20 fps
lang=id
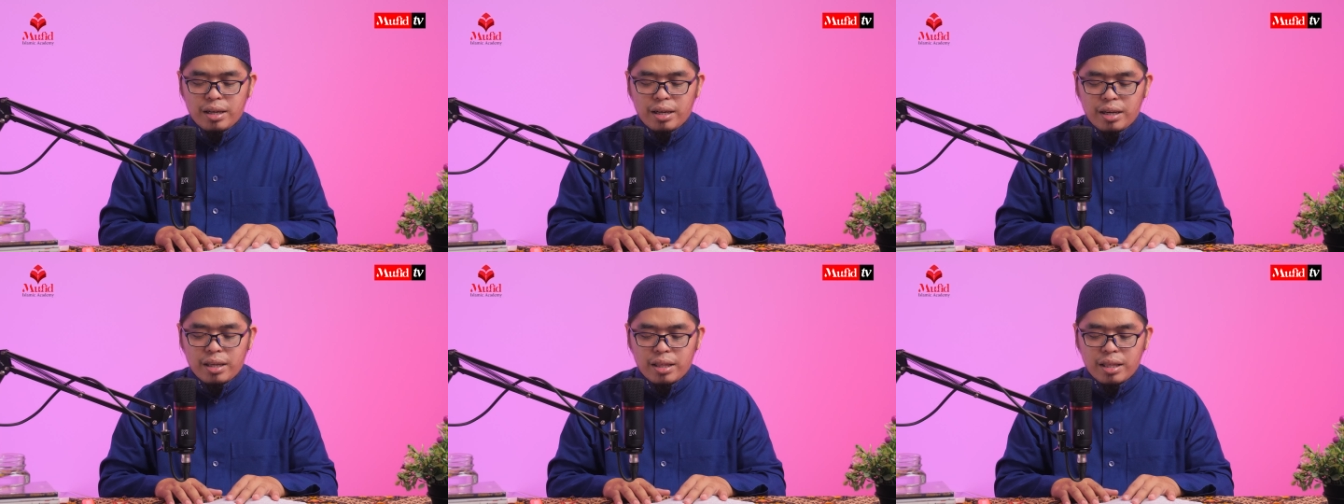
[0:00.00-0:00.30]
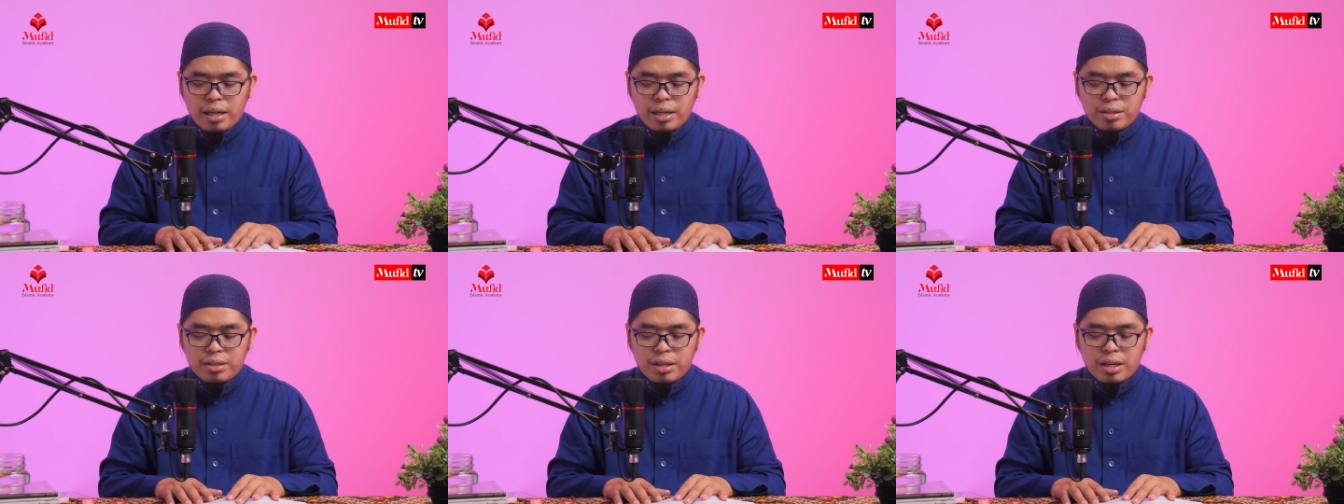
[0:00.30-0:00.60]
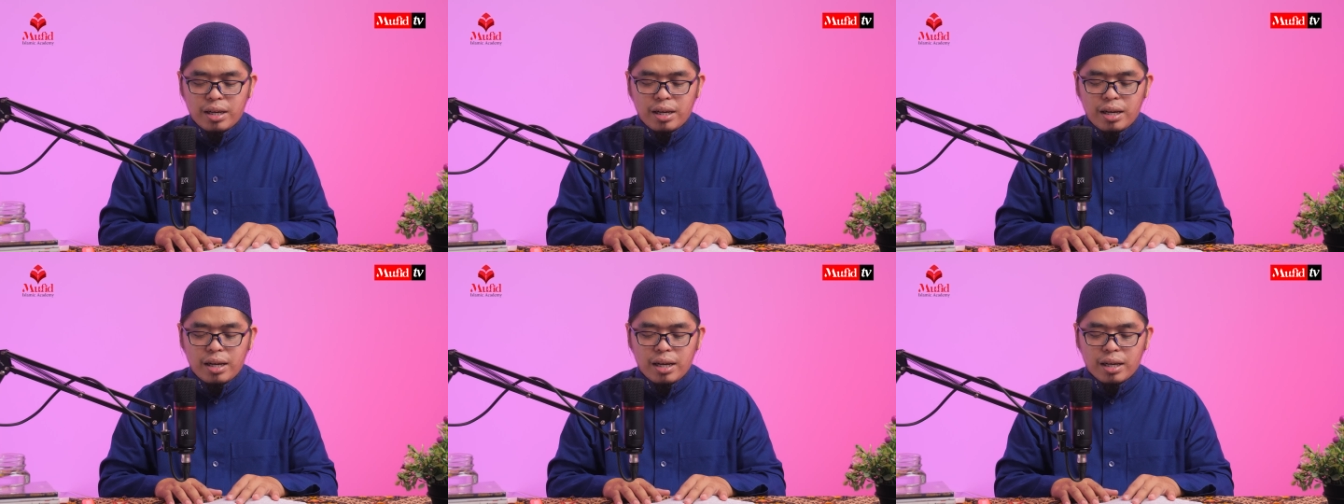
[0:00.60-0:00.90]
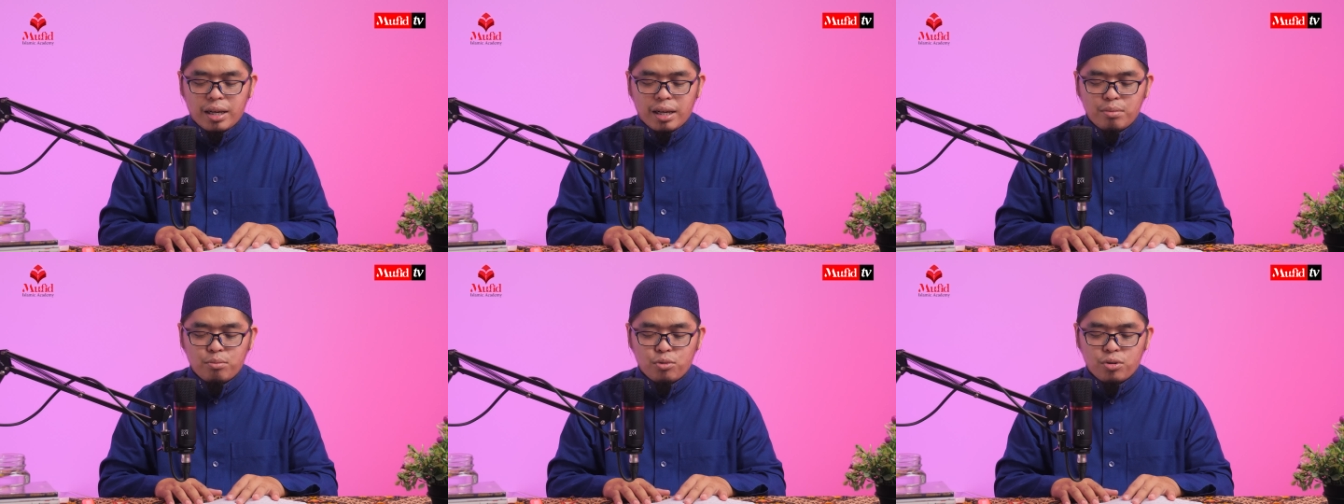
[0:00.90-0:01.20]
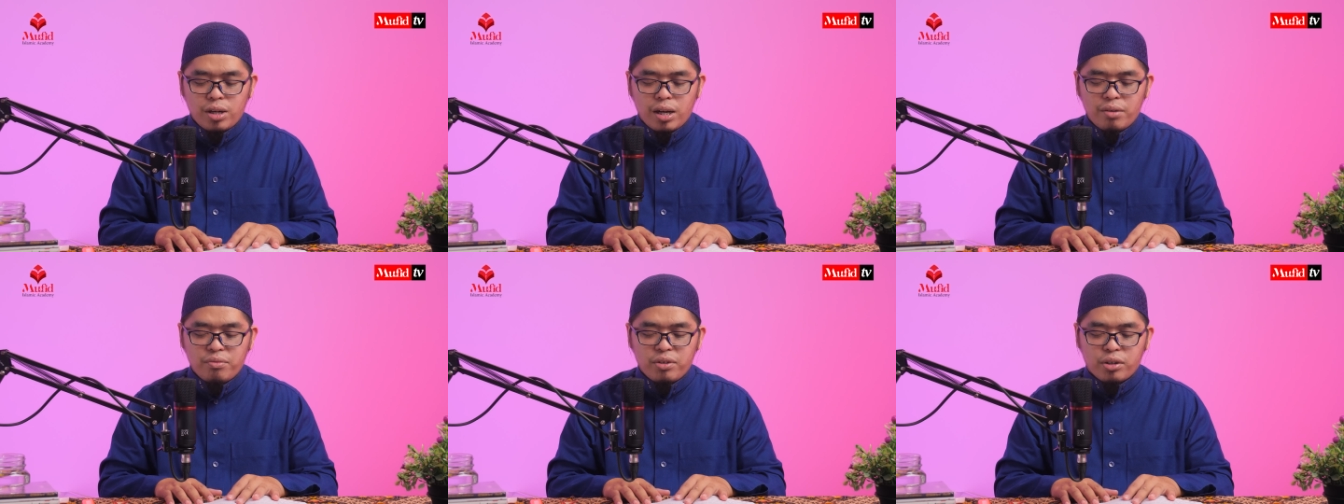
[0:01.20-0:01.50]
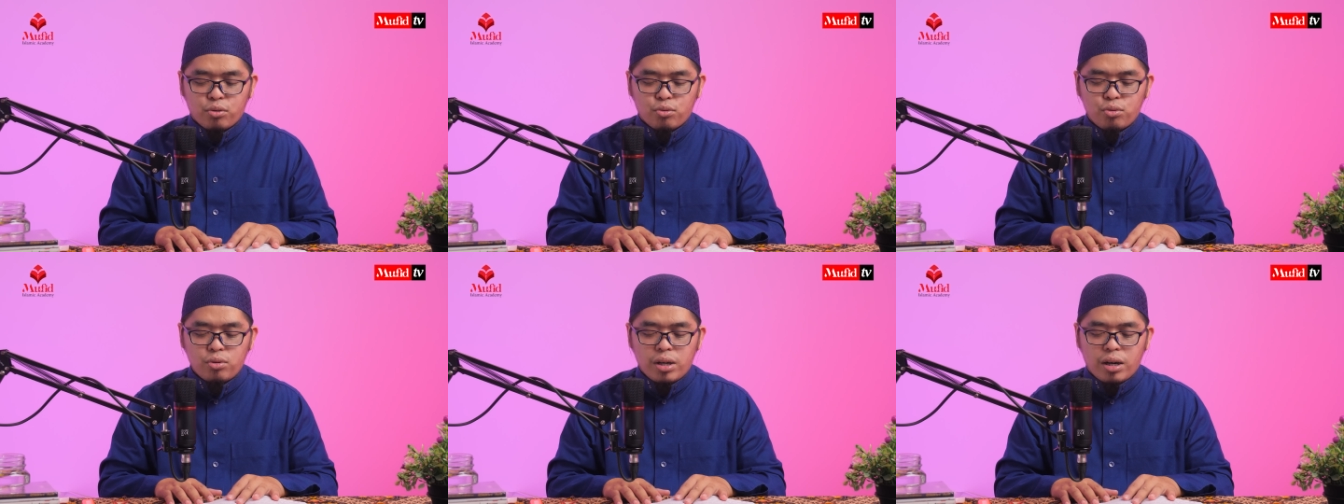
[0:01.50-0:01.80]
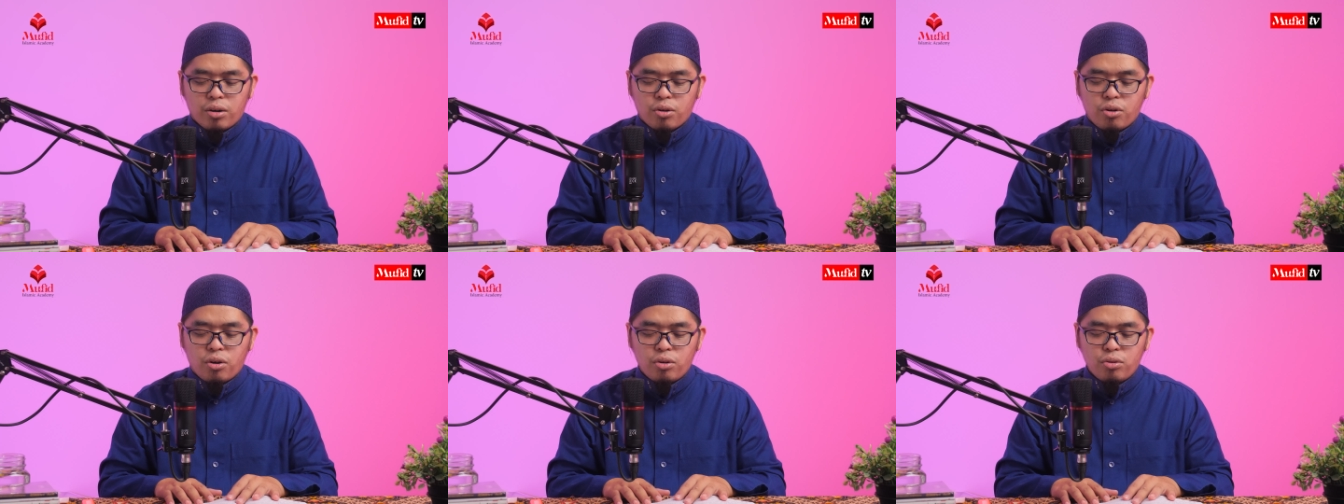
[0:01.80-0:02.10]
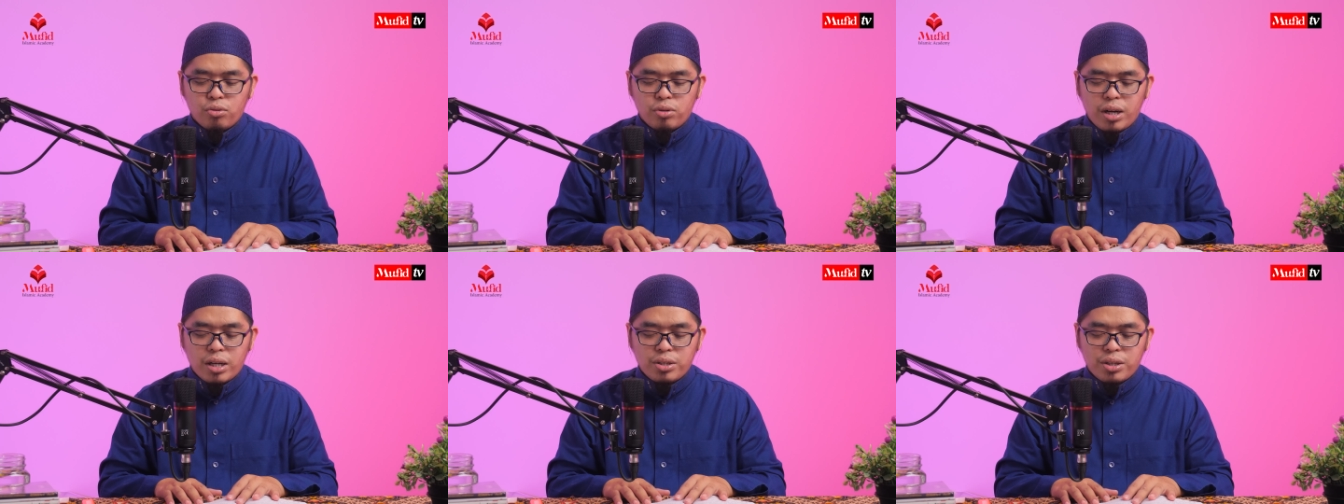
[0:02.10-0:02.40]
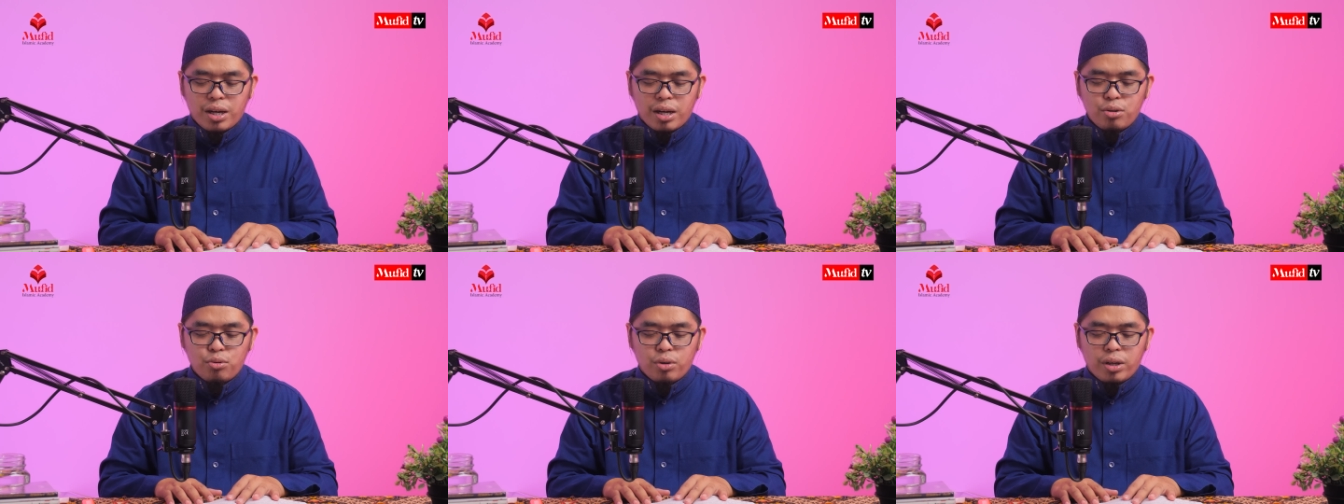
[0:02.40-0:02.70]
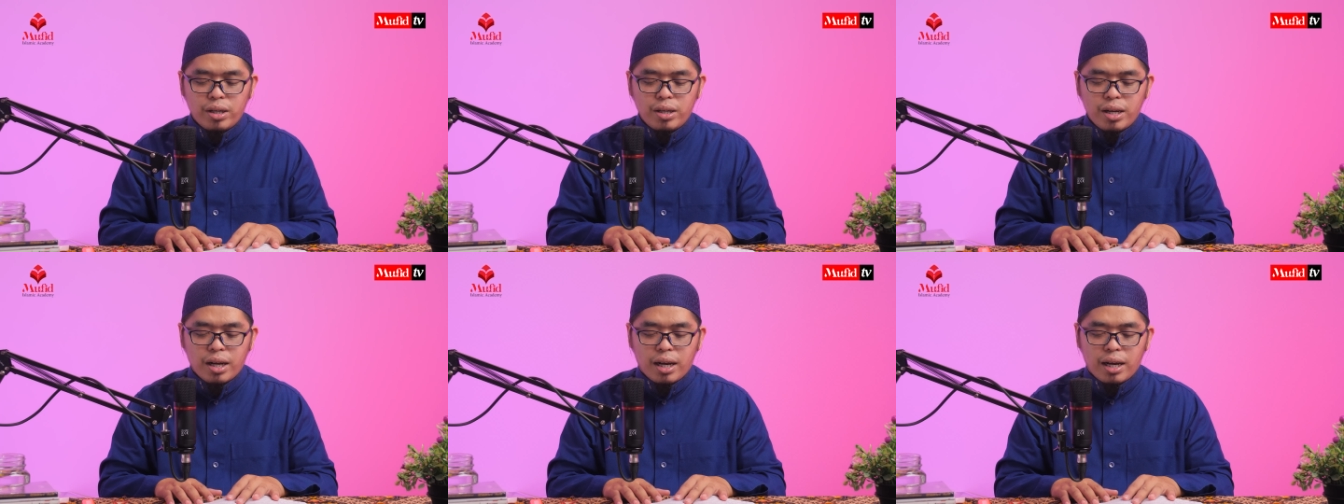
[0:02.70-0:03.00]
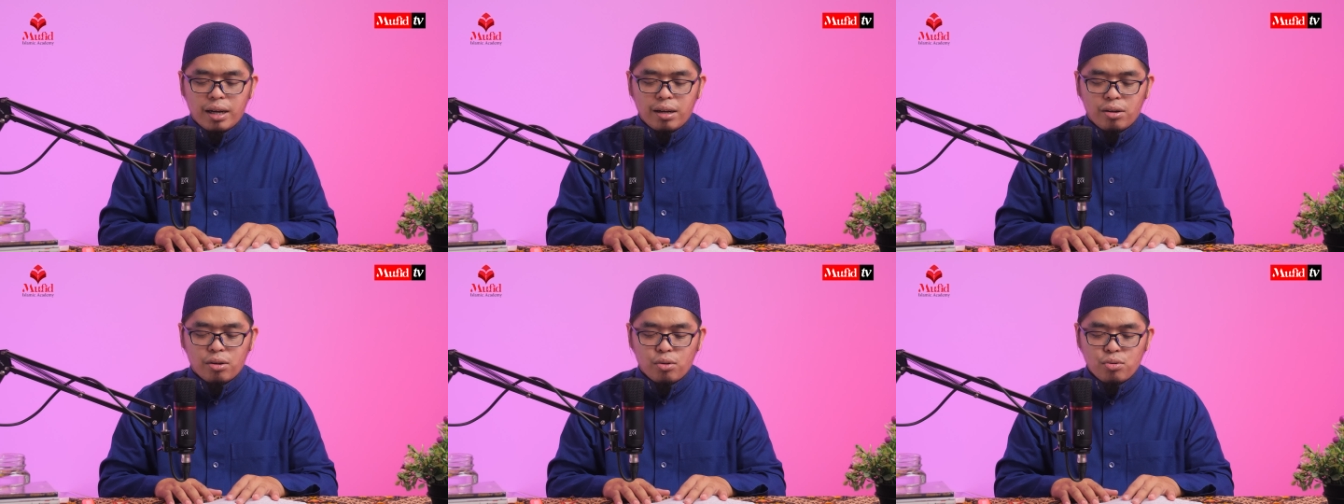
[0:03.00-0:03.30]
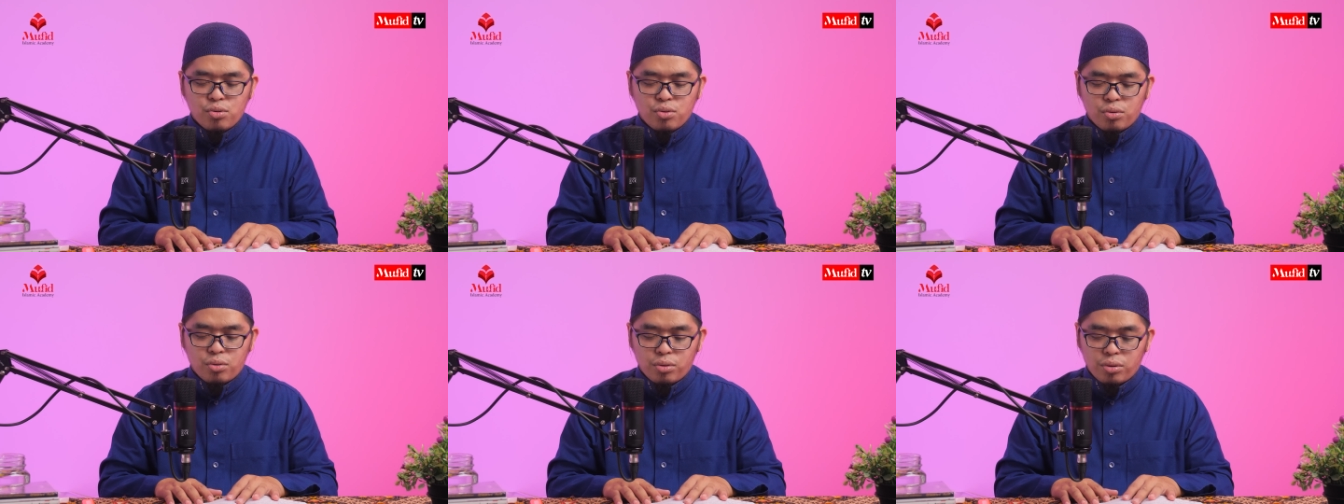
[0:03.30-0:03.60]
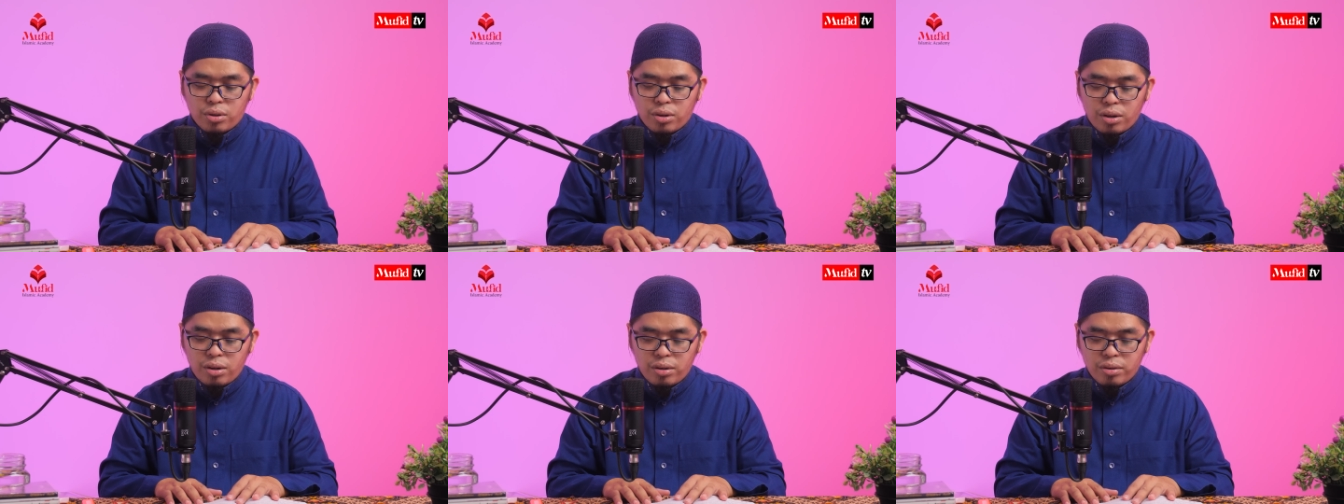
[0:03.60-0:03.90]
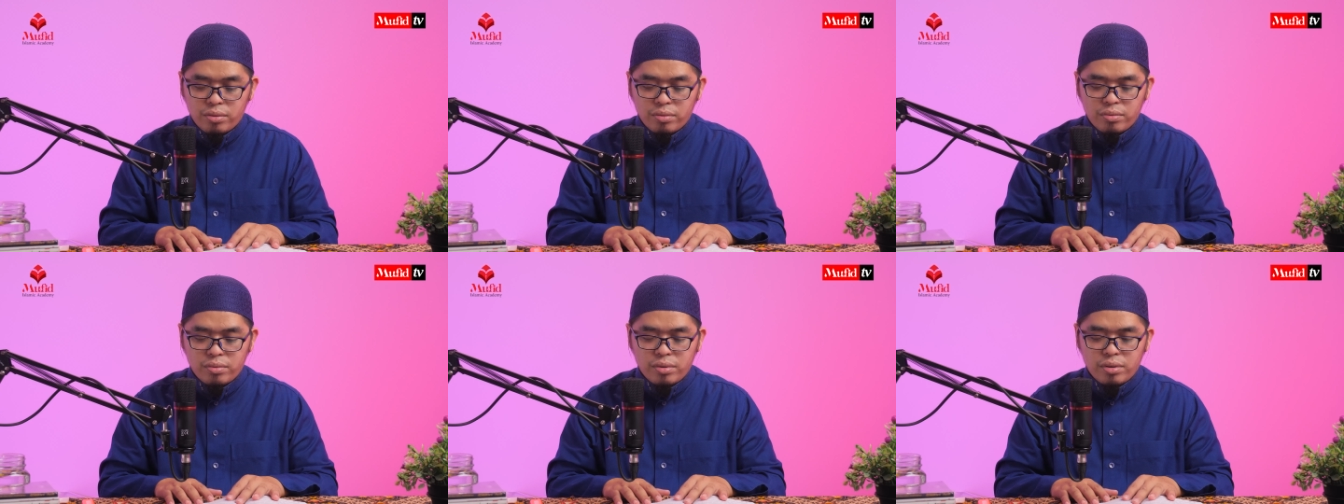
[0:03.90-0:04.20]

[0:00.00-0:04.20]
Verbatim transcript: idza ja'akal munafiquna qalu nashhadu innaka la rasulullah